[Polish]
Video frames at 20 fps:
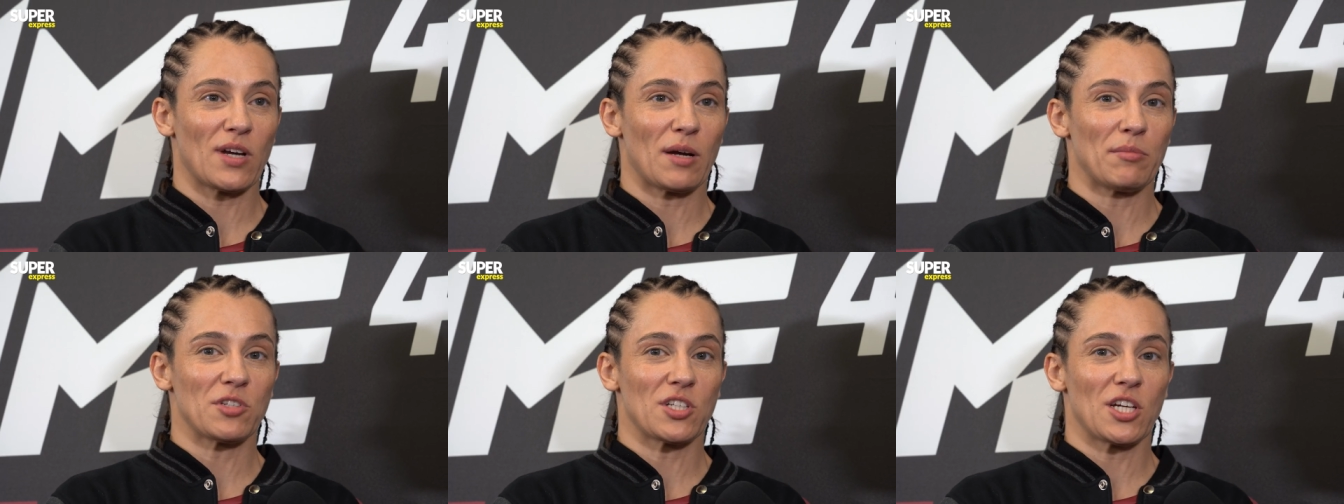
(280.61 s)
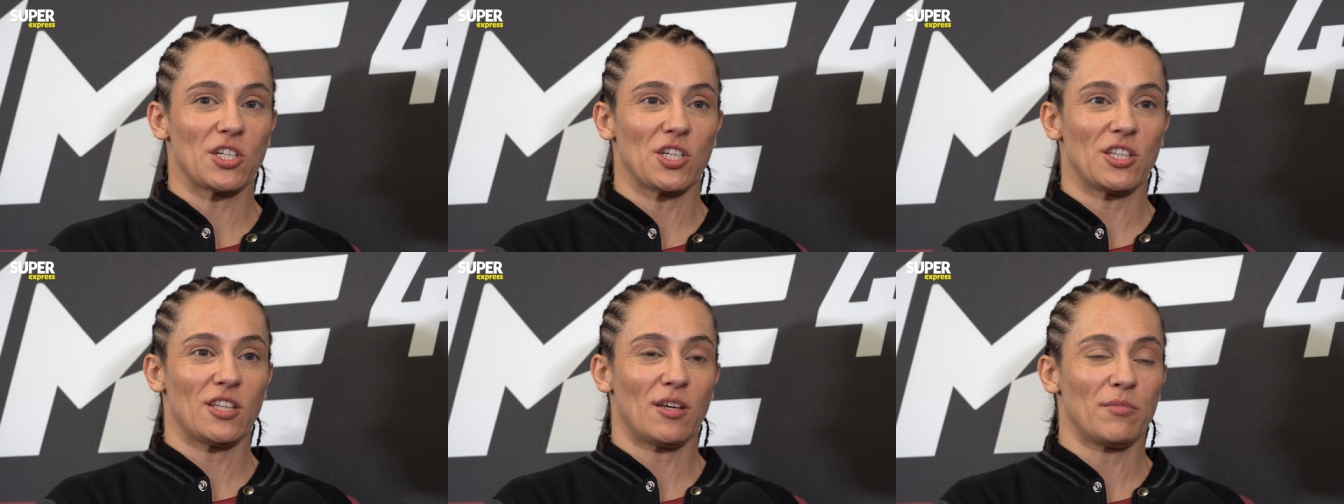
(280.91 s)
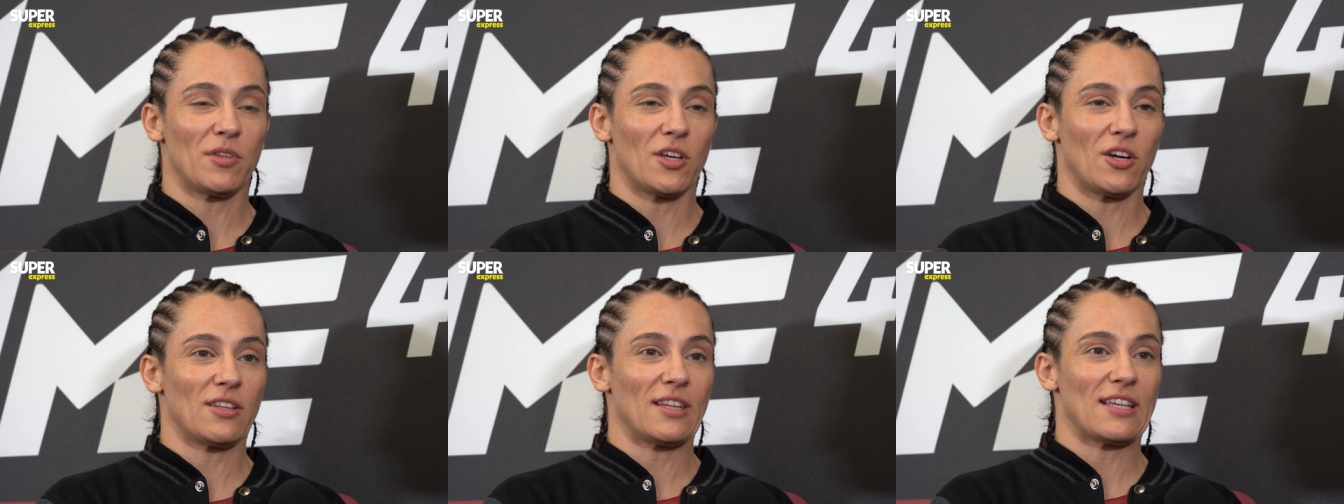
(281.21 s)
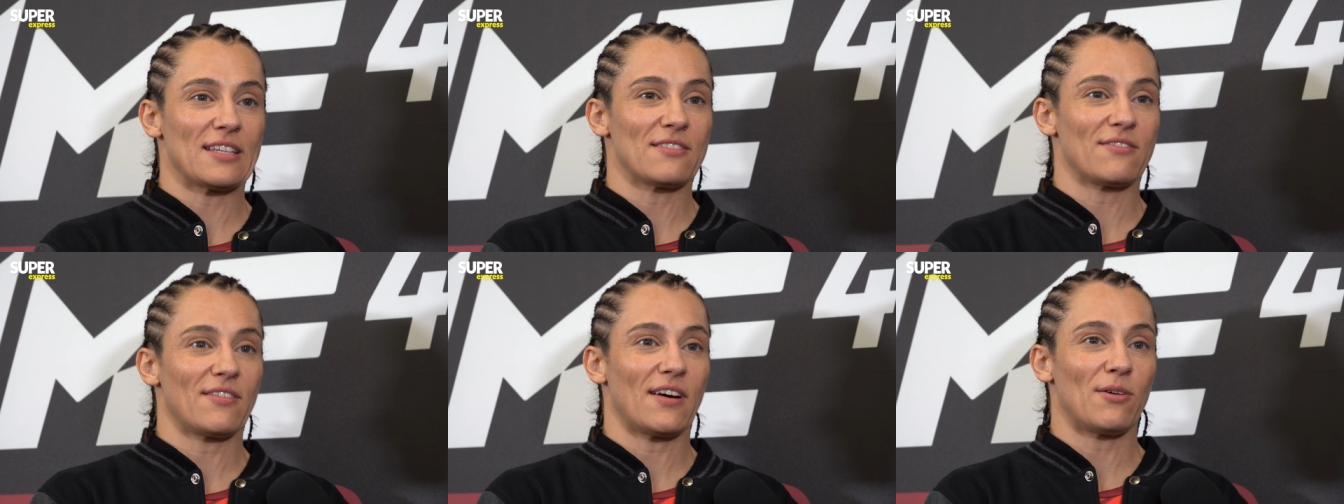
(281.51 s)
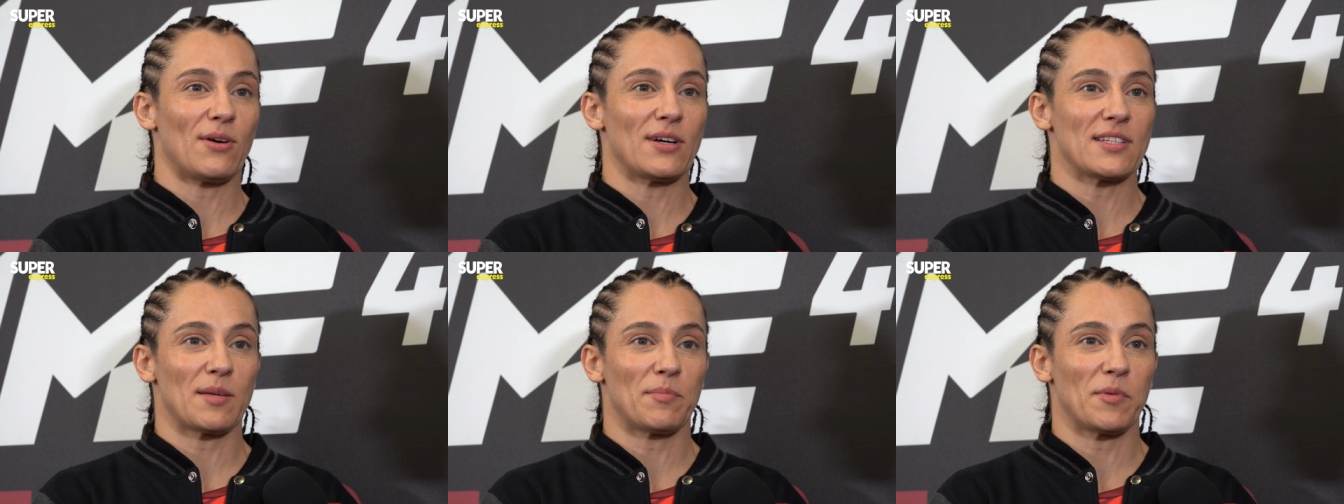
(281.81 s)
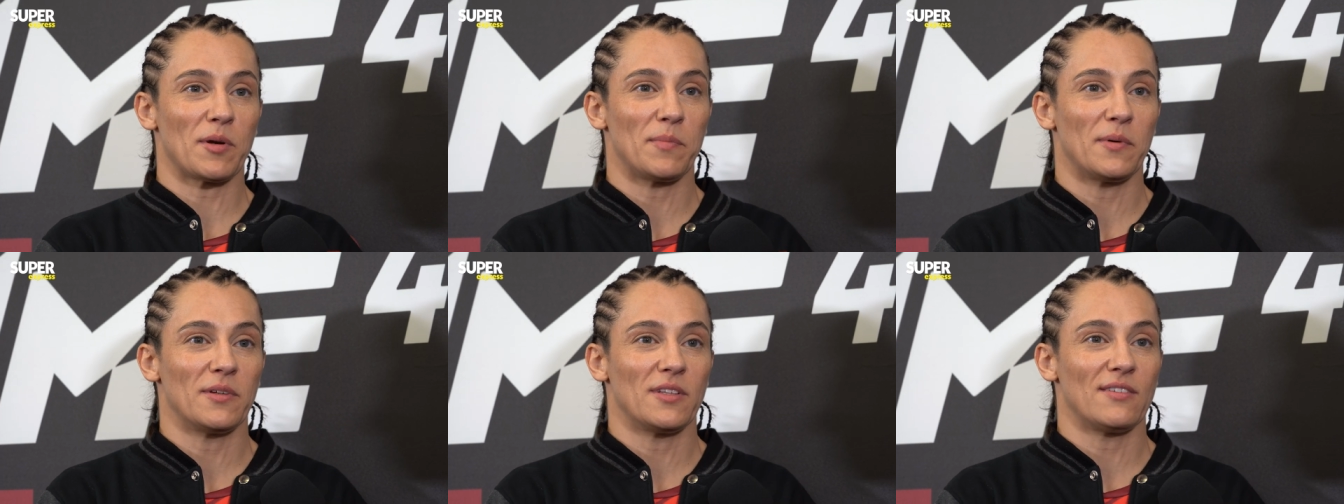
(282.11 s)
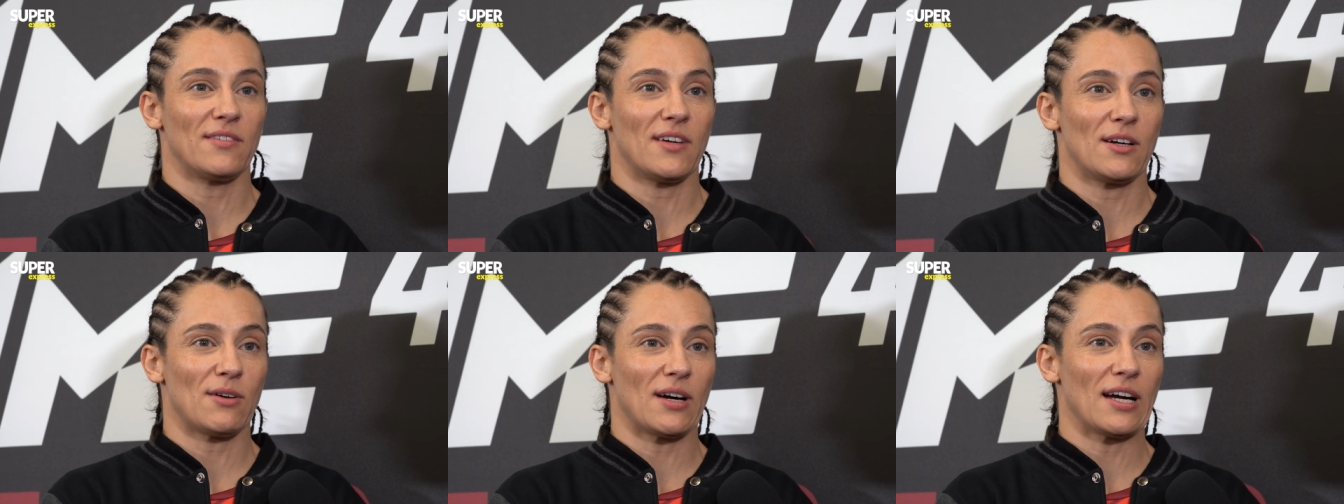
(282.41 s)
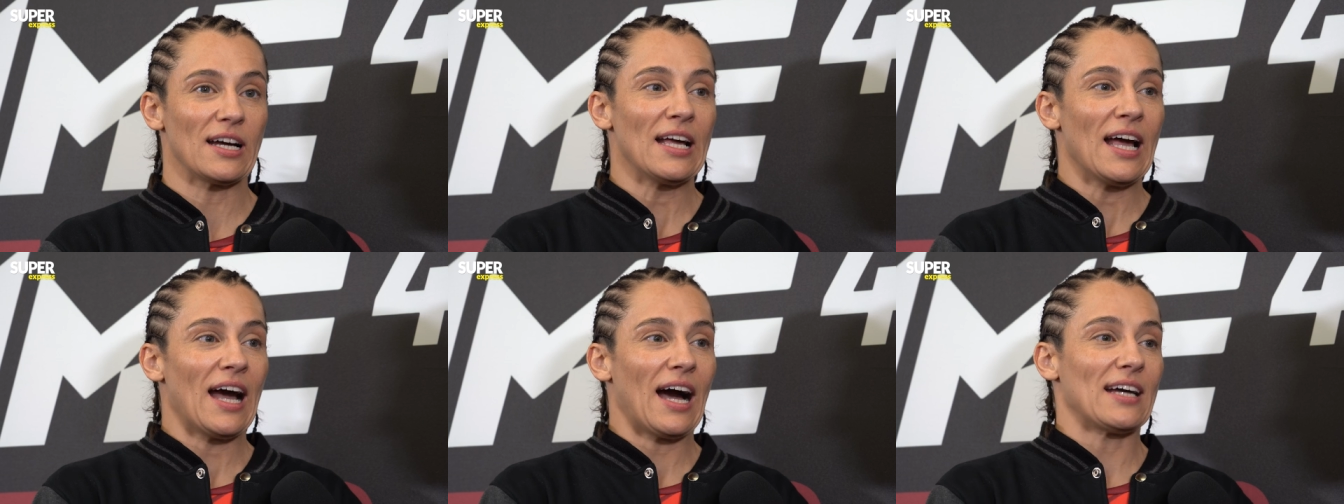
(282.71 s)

Kamiszka się do mnie odezwała, zaproponowała,